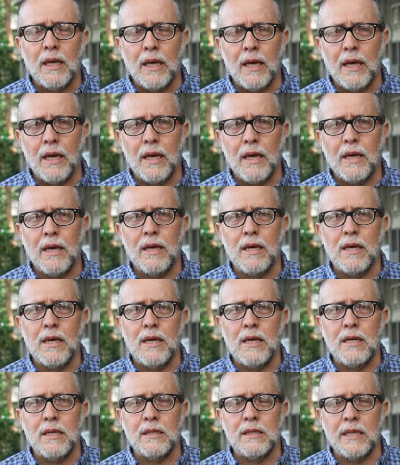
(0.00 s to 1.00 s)

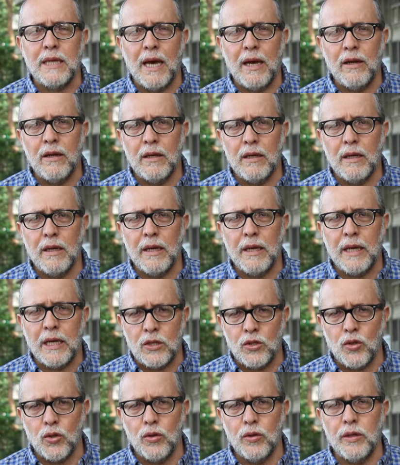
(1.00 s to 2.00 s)
que eh, se han
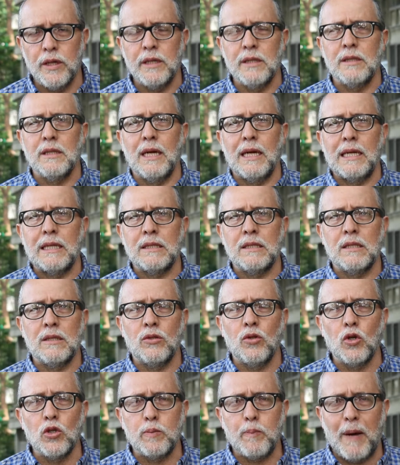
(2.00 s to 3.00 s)
hecho entre
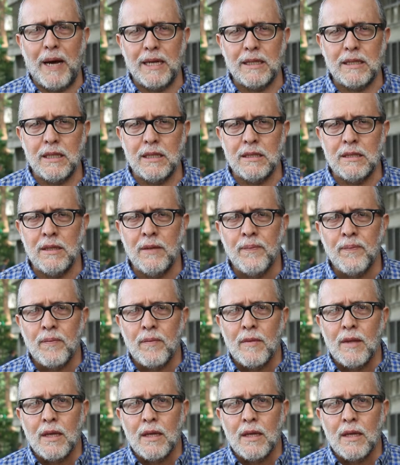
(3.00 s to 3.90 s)
las dos partes